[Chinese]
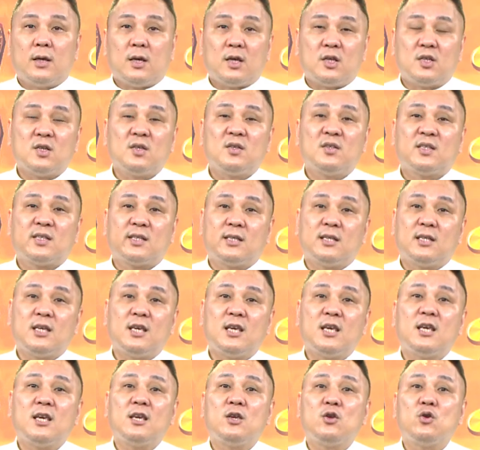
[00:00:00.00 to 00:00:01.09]
已经十
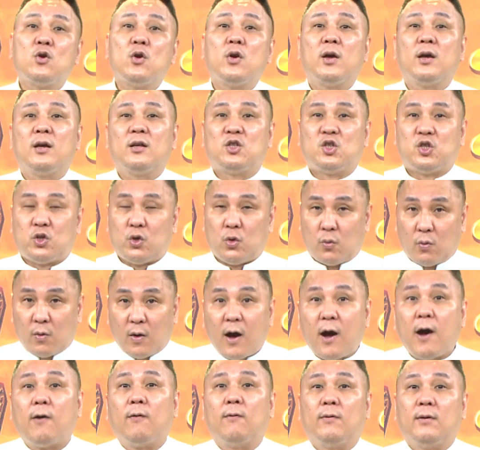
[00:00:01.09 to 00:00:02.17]
一月九
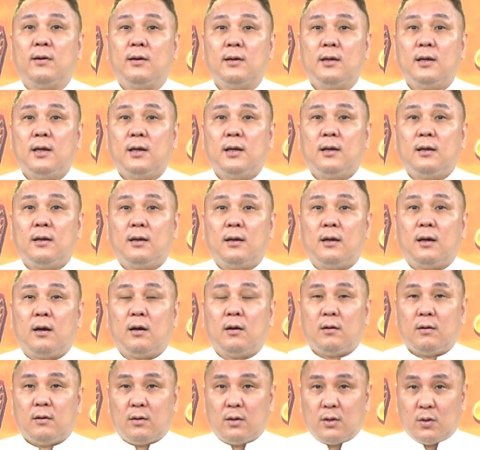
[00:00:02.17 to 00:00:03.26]
号了
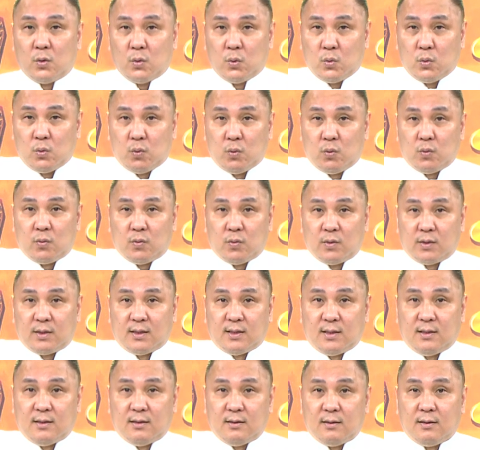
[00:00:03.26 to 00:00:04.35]
啊，五
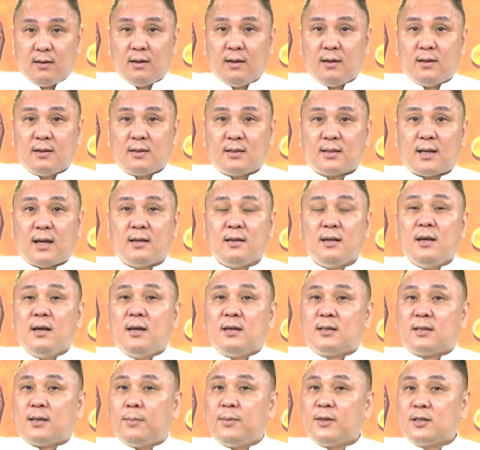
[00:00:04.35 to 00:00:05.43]
四三，
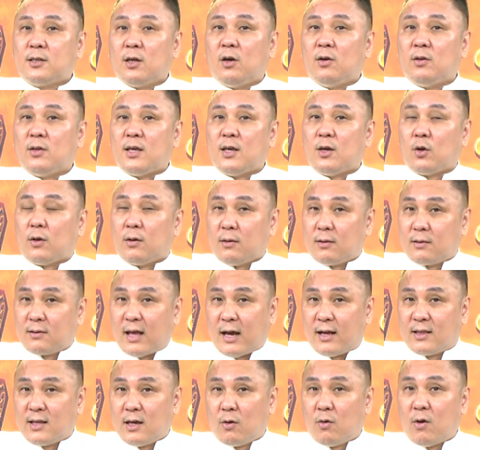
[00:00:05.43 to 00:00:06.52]
什么时候你
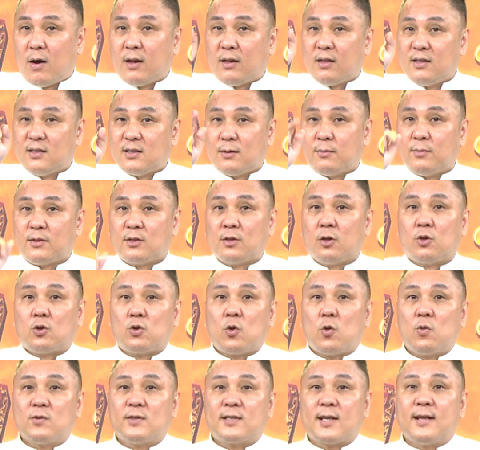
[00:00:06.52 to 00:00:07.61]
打电话，你什么时候
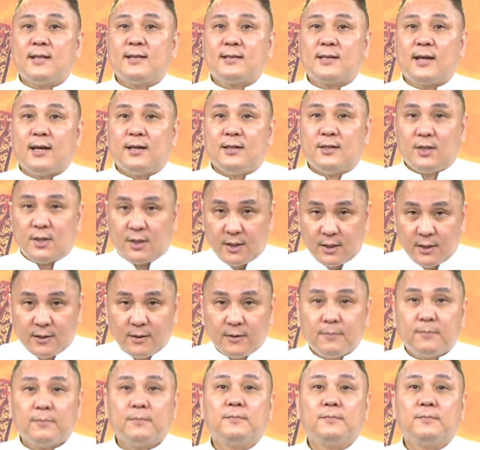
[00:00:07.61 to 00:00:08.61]
东山再起。